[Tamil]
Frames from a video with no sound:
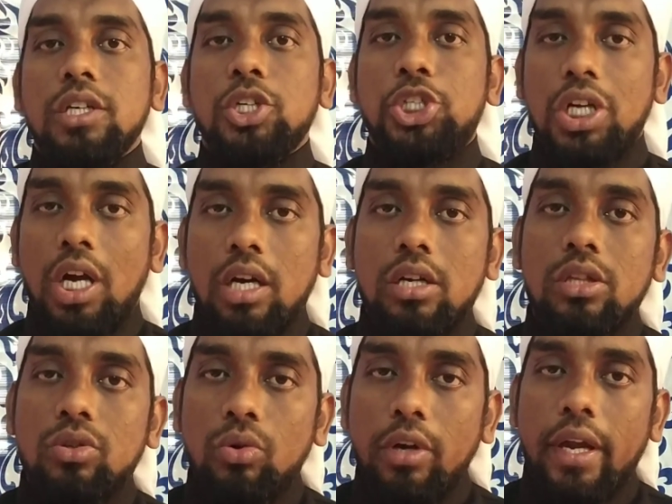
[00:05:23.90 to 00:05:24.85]
இஷராக்கு
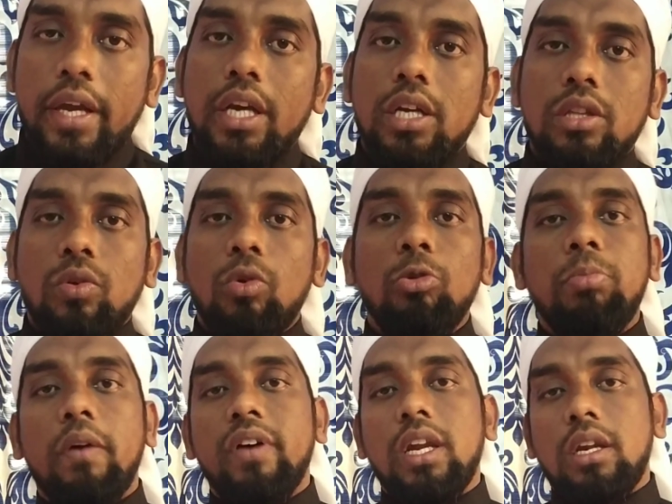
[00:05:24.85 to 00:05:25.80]
தொழுகையை
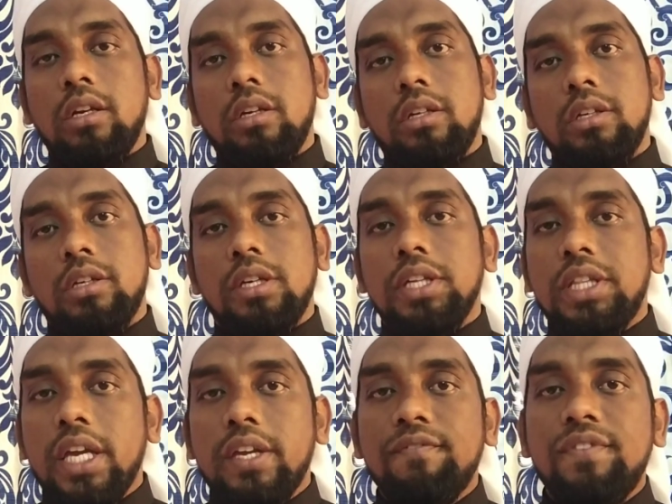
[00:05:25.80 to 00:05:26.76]
தொழுபவர்
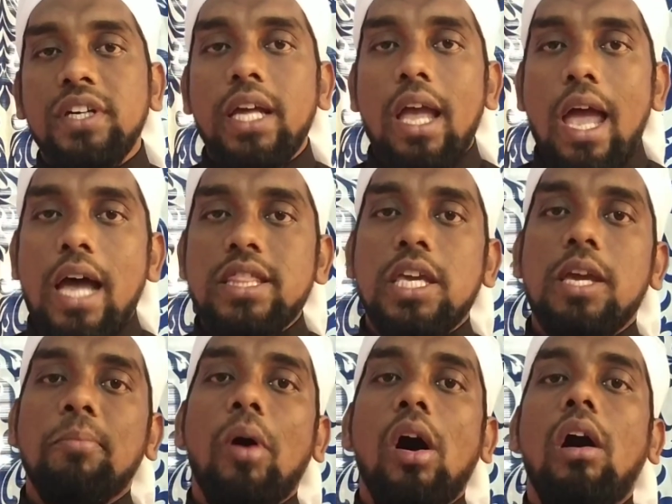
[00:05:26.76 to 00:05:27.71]
இதைவிட
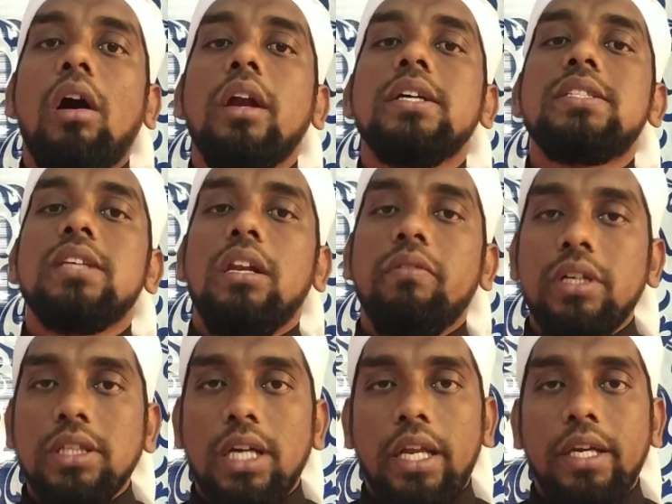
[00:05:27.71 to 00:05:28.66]
அதிகமான
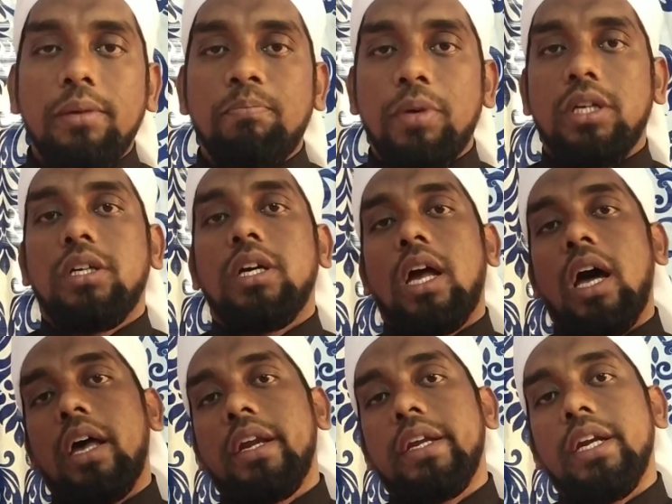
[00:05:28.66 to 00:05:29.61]
செல்வங்களை
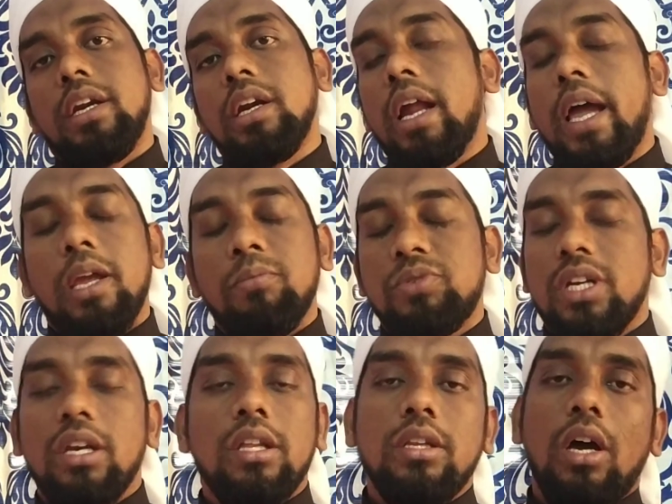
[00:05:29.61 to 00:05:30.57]
பெறுகிறார் என்று நாயகம்
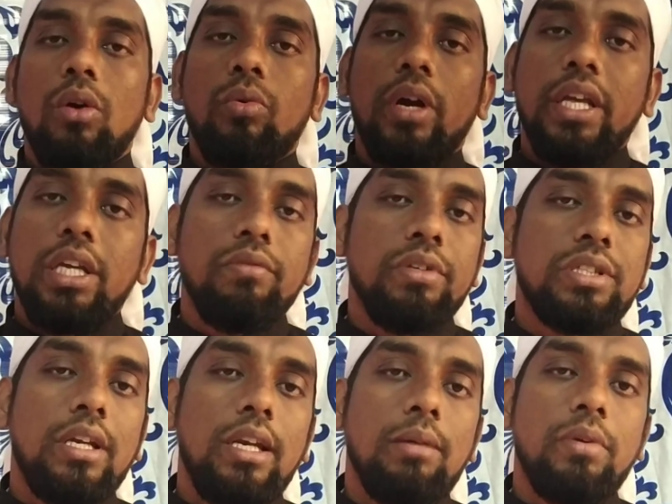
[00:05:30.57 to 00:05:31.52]
சல்லல்லாஹு அலஹி
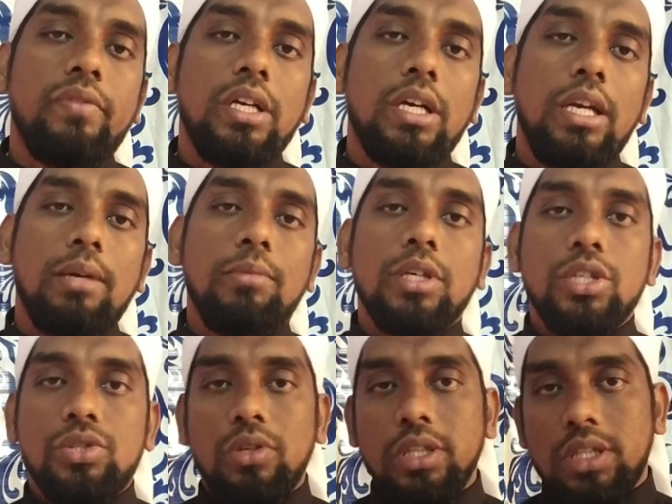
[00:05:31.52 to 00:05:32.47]
வசல்லம் அவர்கள் நமக்கு
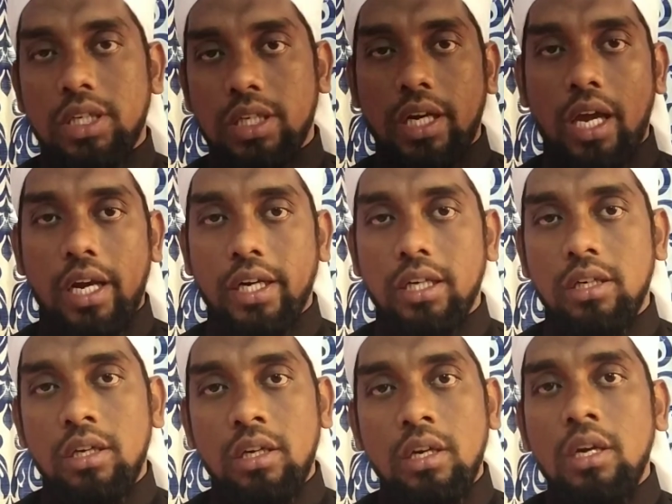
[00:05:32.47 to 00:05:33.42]
சொல்லித் தருகிறார்கள்
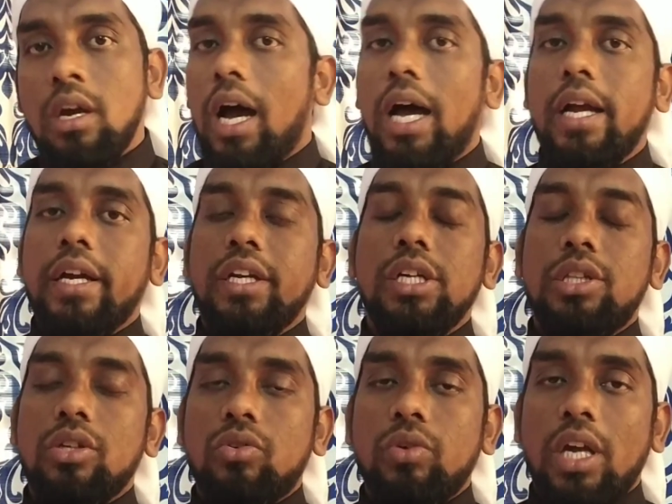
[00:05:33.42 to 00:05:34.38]
ஆக
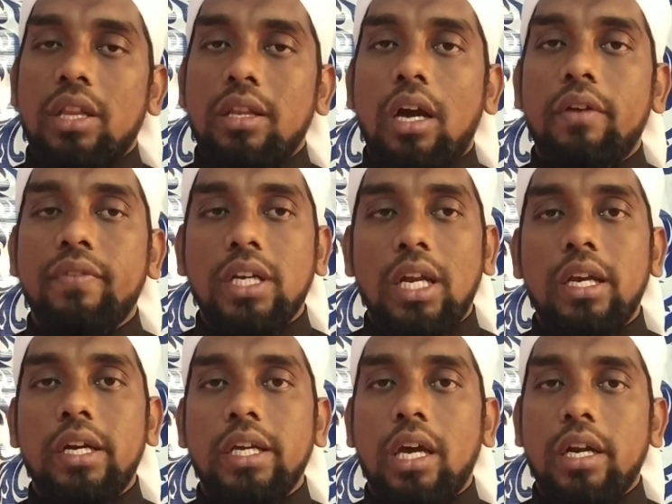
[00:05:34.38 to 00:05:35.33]
கண்ணியத்திற்குரிய அல்லாஹுவின்
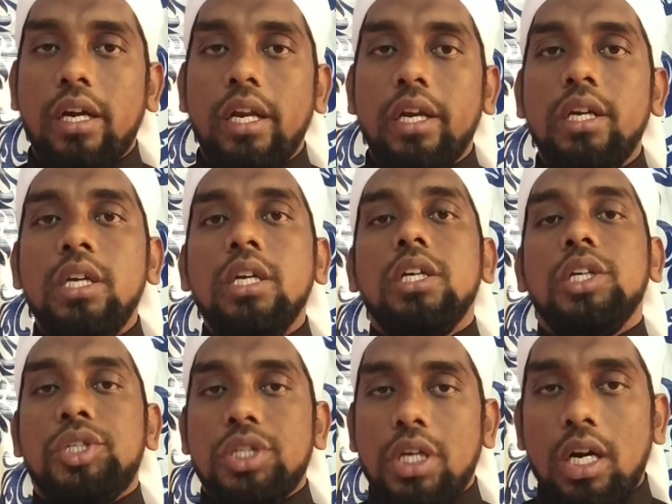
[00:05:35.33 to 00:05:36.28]
நல்லடியார்களே
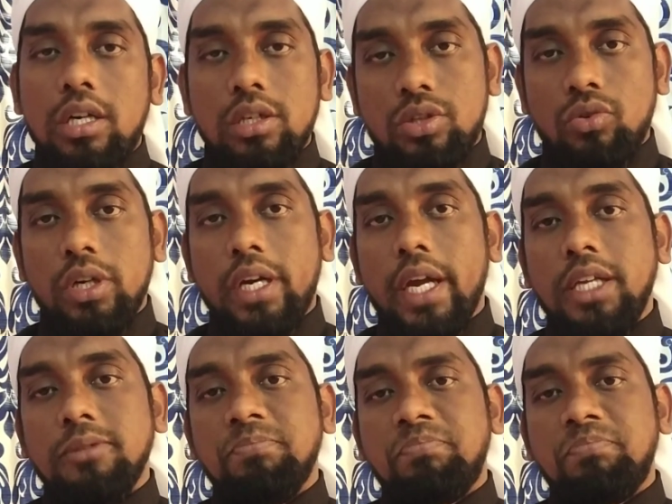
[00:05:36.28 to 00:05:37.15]
இஷராக்கு தொழுகை